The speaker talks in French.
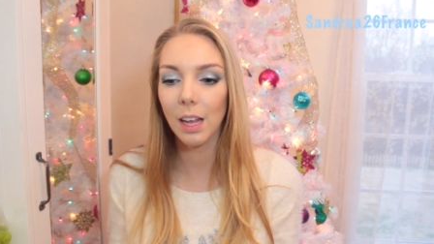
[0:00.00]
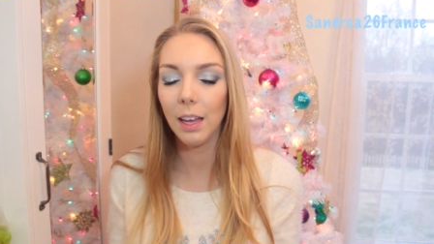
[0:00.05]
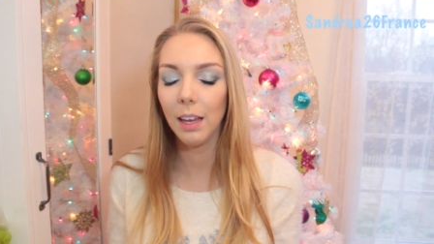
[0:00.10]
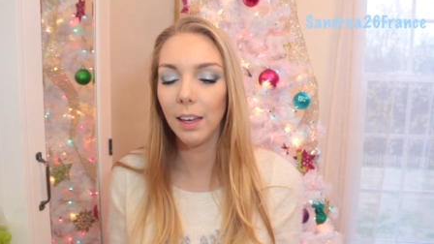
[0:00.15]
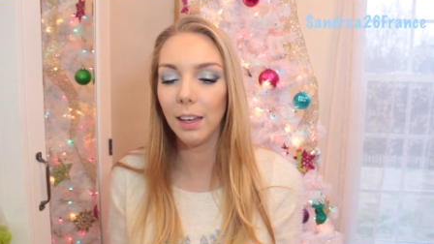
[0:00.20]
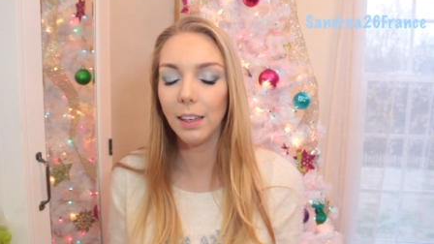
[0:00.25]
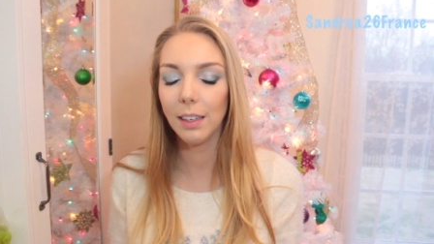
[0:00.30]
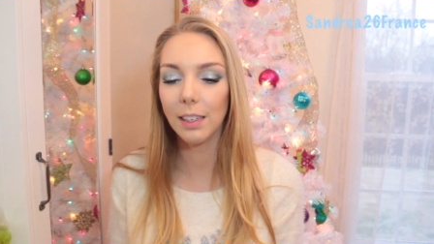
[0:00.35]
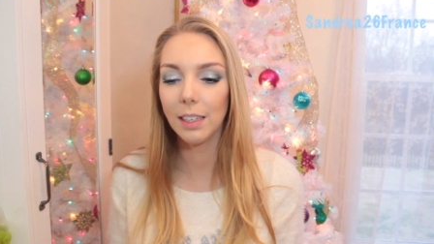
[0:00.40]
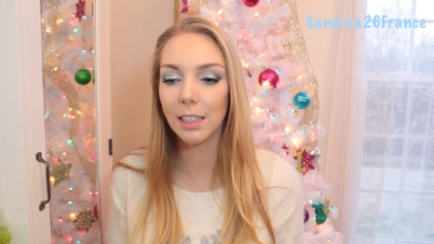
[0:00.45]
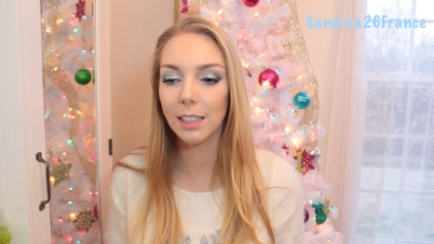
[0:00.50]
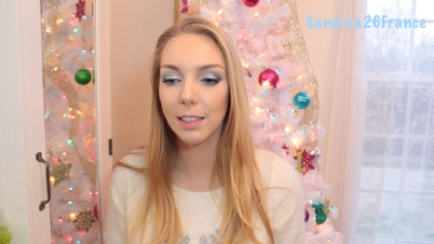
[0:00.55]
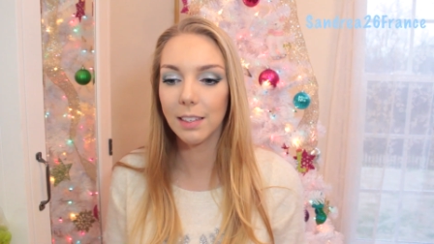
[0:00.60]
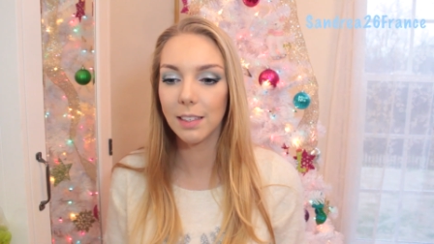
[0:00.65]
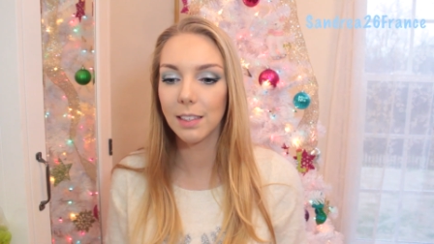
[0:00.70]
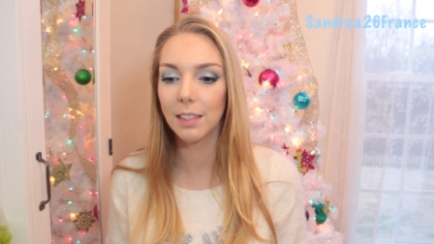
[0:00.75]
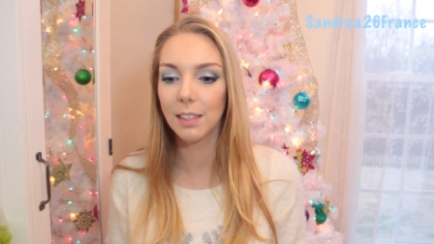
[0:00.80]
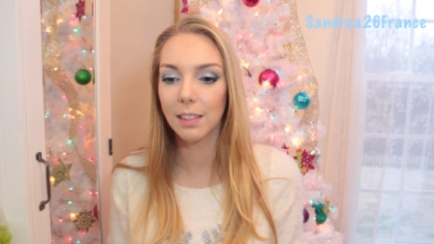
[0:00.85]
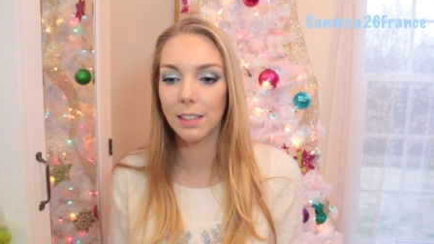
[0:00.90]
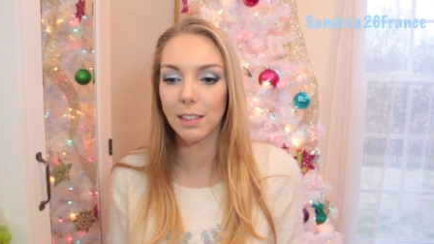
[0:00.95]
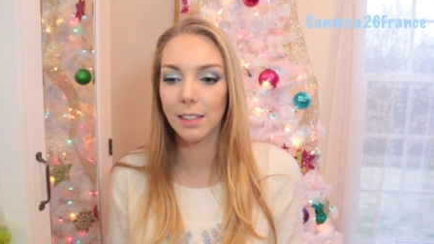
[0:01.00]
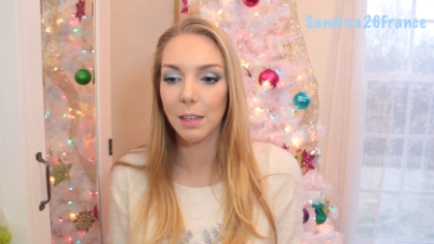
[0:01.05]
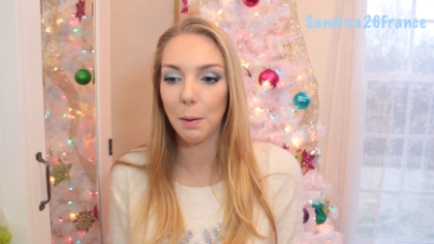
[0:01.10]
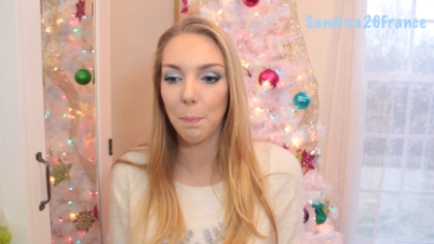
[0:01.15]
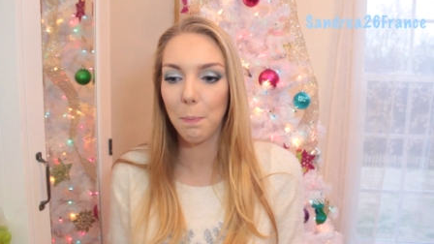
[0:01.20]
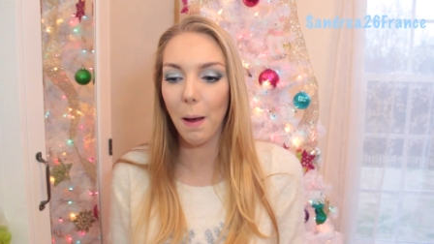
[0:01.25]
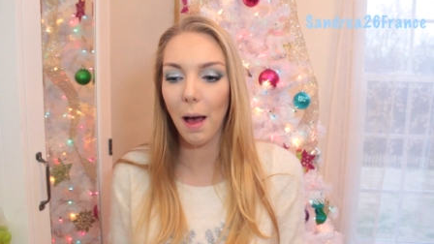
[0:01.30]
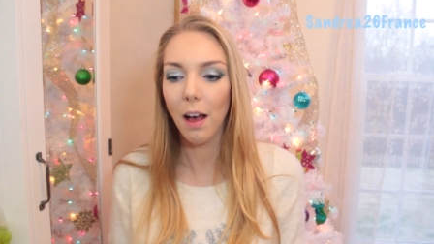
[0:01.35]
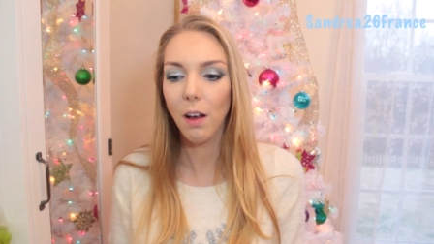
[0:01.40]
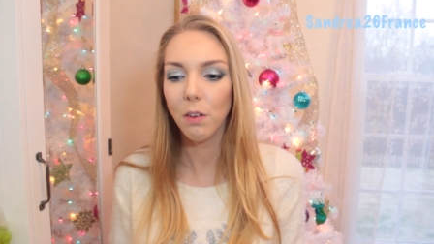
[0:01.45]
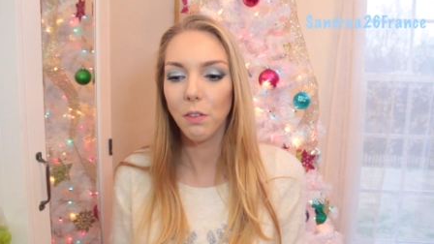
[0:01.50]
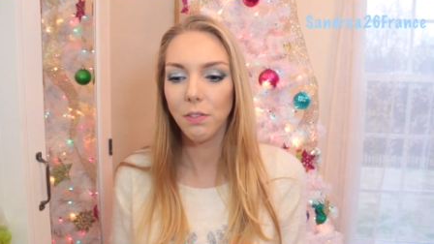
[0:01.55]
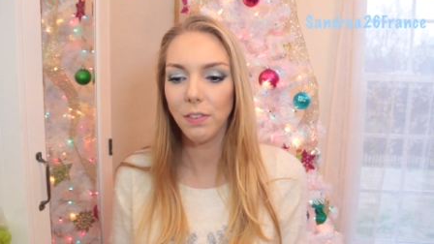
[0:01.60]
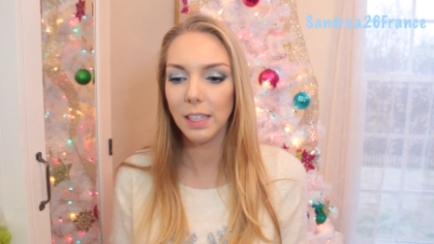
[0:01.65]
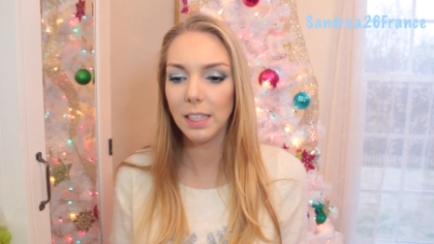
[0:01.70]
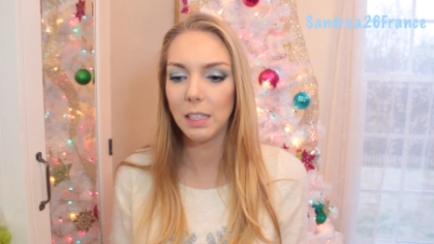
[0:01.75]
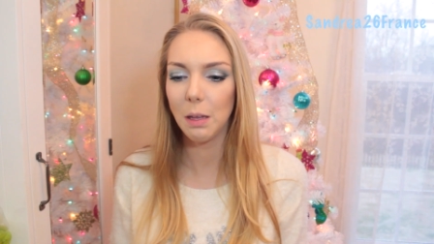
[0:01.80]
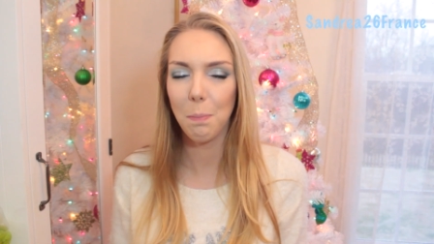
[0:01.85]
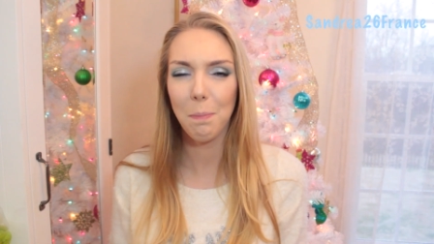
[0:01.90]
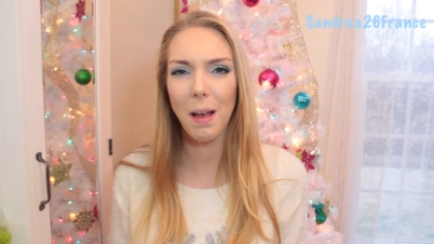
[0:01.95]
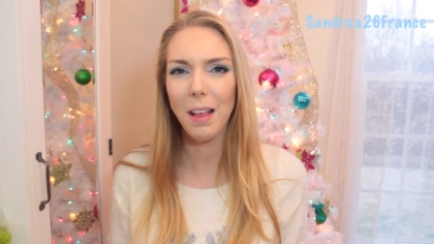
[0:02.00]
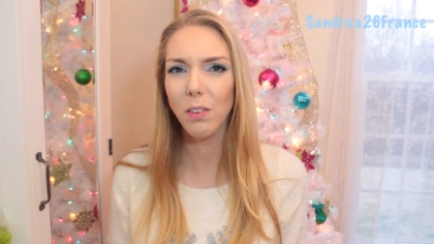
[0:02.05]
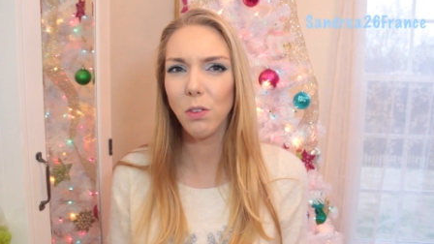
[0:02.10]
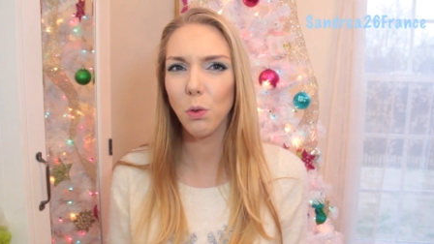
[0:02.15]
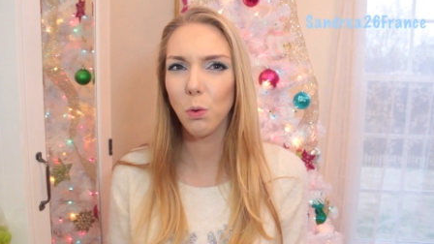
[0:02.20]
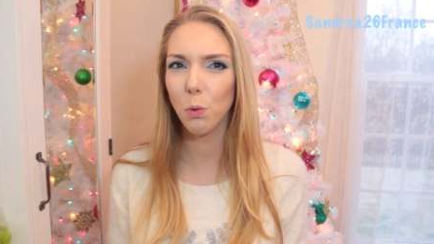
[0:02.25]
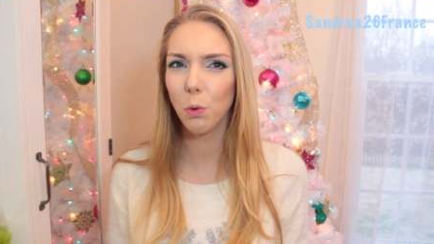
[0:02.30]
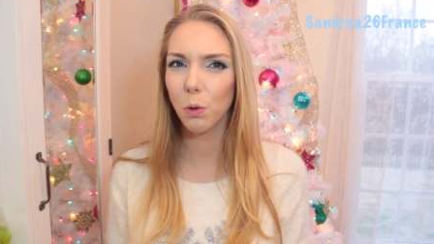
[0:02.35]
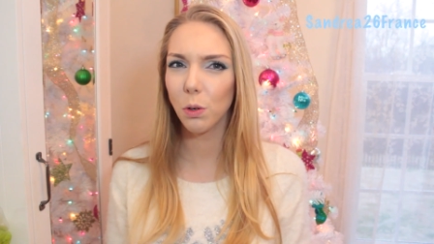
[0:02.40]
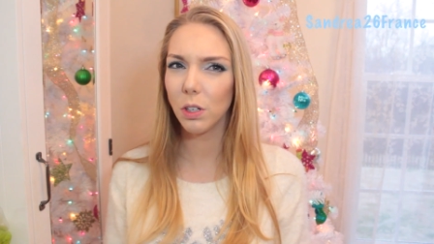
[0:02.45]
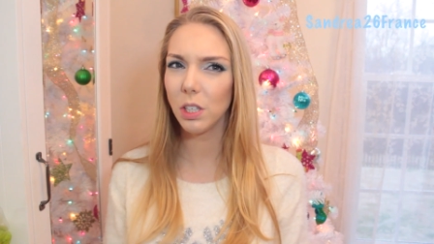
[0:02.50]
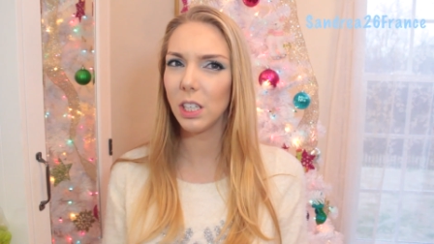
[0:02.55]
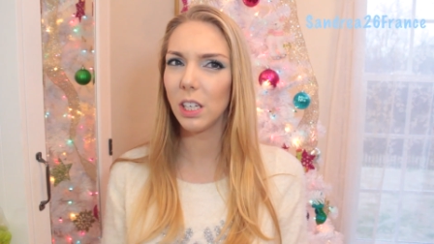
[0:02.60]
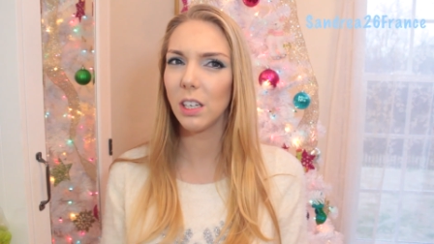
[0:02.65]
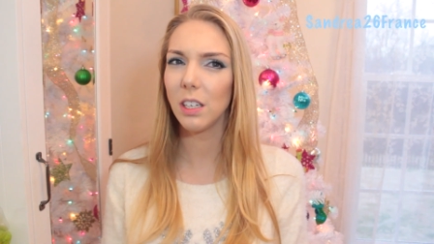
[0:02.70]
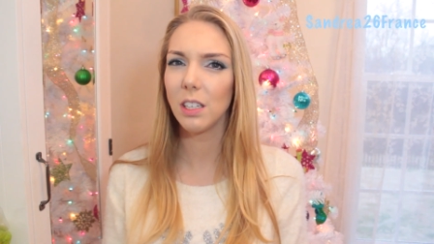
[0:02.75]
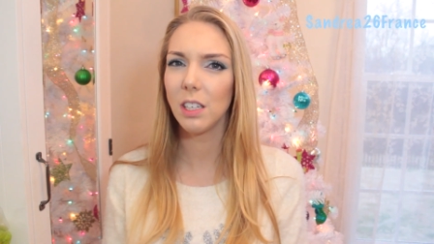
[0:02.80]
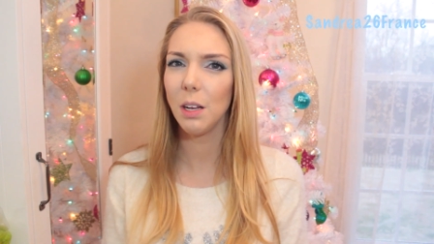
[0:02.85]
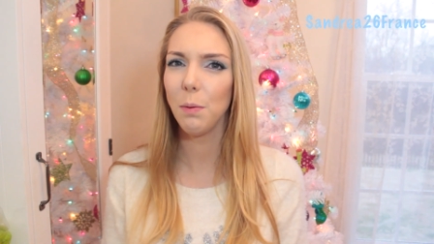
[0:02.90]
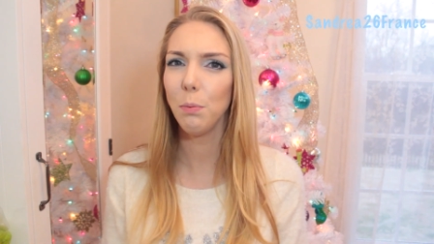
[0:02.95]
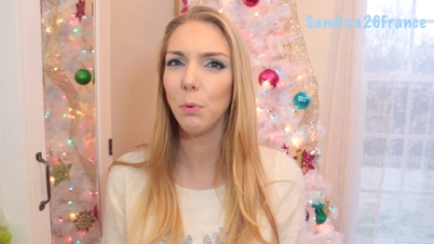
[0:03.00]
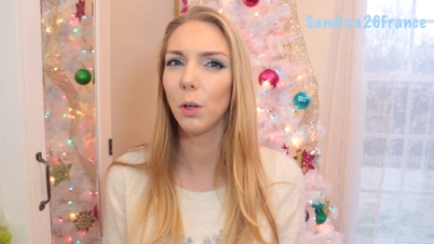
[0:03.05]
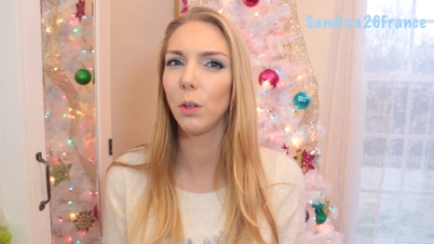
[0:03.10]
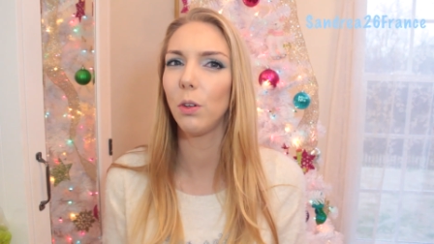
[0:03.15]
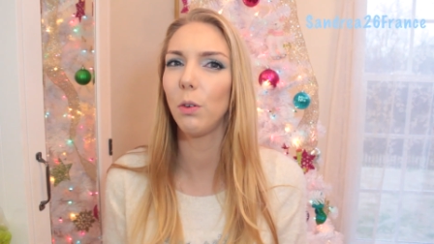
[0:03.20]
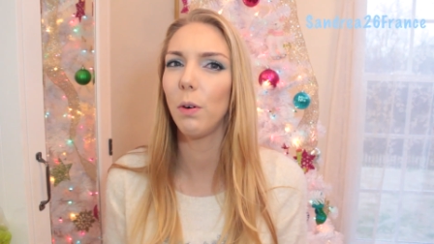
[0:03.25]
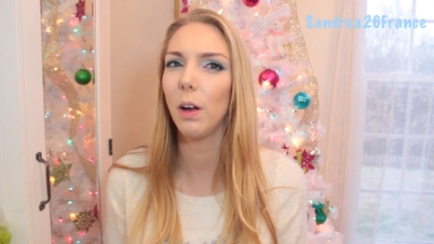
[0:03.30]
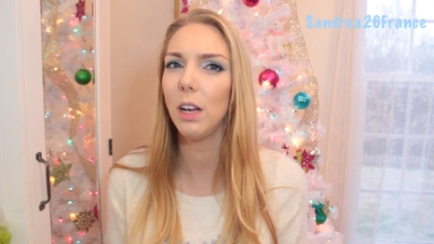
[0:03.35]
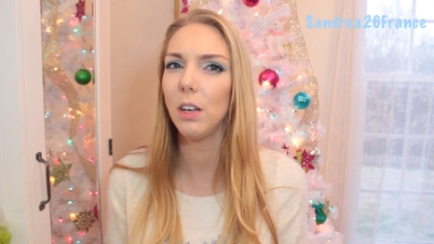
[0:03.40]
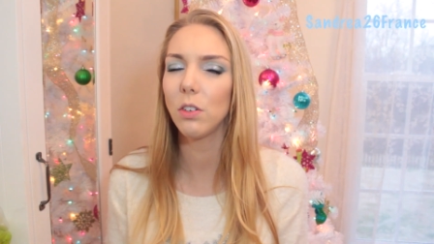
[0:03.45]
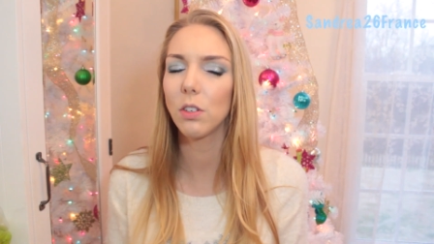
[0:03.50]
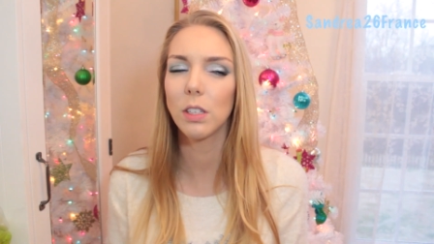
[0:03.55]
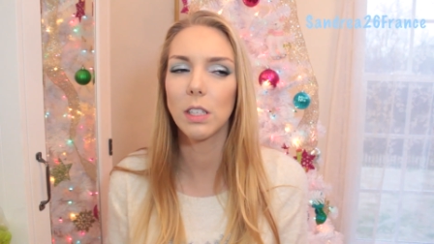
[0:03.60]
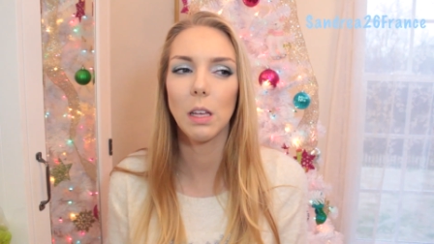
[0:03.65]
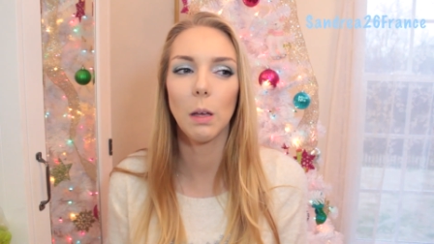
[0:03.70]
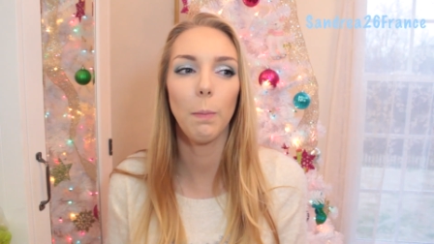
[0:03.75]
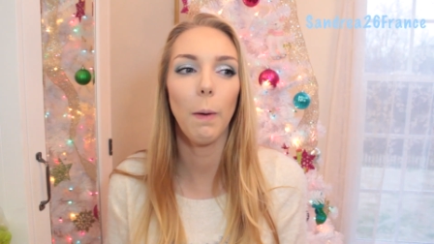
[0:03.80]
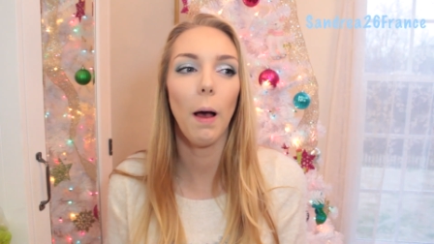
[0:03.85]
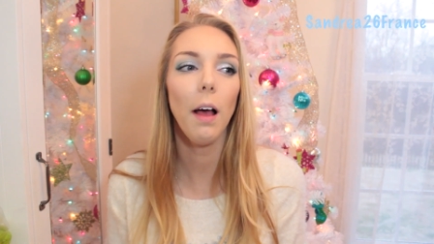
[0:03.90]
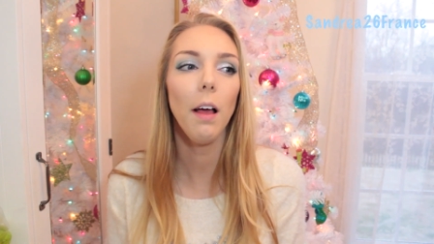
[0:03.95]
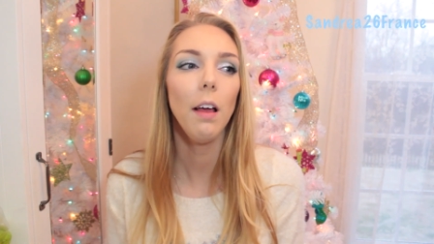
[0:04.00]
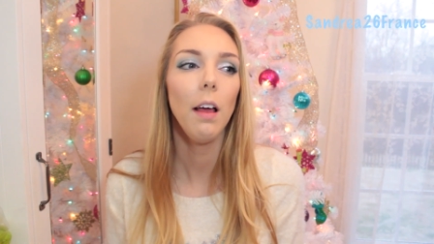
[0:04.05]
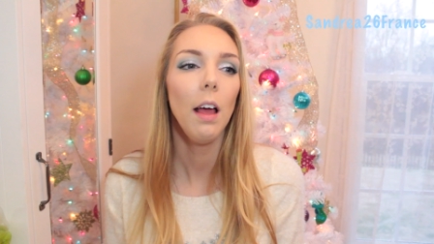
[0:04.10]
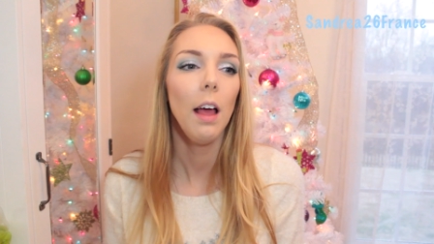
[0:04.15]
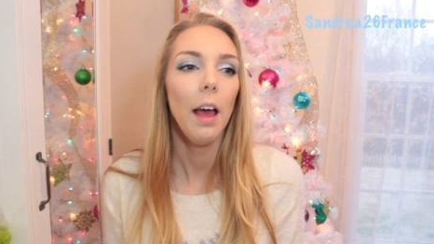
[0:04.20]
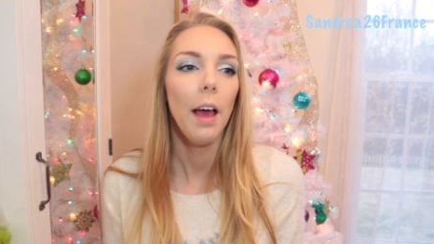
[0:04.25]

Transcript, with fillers: et, c'est pas en fait c'est pas ce qu'on recherchait pour Noël je sais pas